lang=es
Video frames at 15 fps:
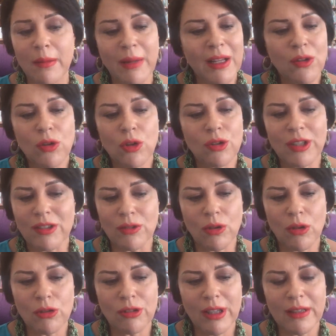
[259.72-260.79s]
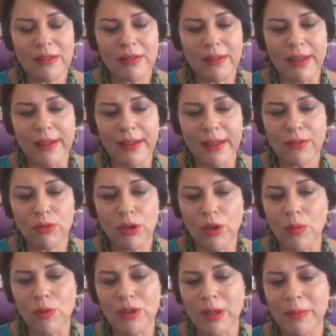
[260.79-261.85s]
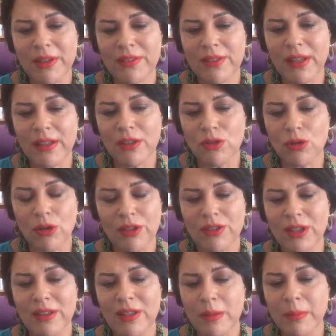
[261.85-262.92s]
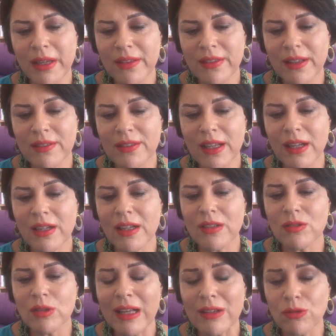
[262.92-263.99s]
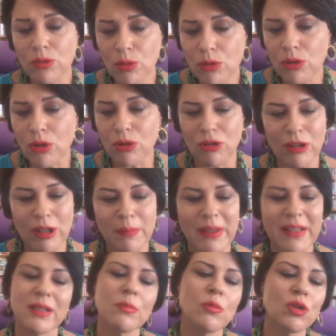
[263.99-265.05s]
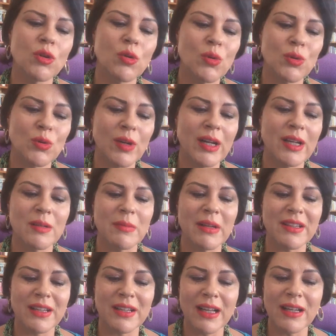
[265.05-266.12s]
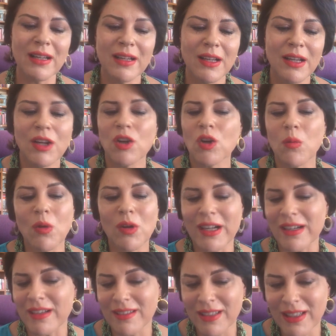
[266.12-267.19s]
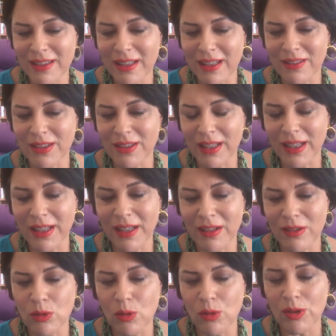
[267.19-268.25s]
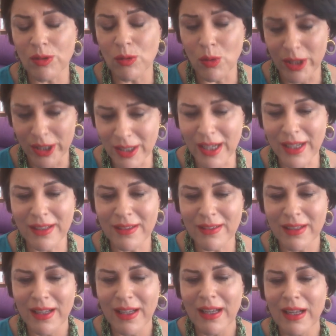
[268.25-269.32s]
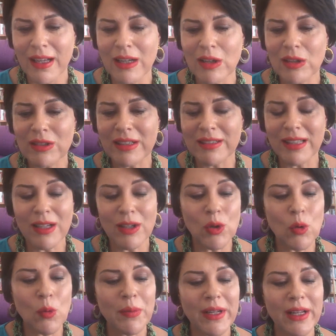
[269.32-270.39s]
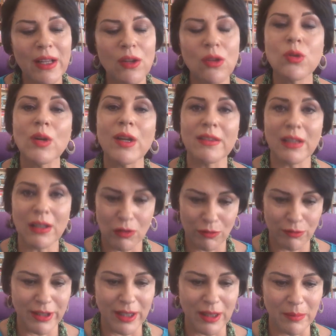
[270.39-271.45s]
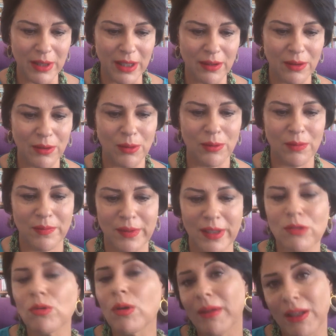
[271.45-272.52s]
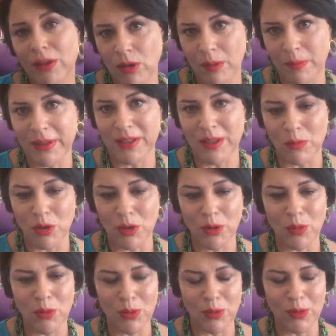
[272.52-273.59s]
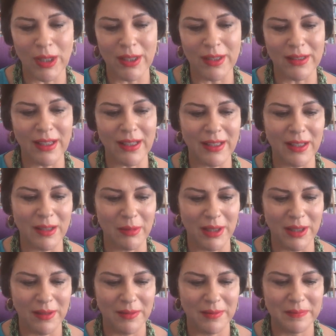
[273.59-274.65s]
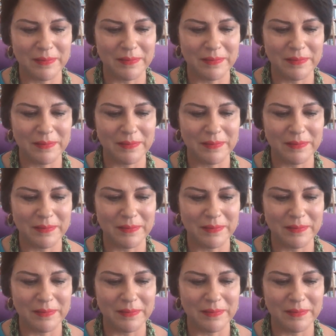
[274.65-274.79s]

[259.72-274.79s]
Hablando de otras cosas, acaso, y como también se ha dicho recientemente, sean asuntos del patrimonio cultural inmaterial, como las recetas y técnicas culinarias, las que se han recuperado durante el confinamiento. Esto hablando de patrimonio cultural intangible.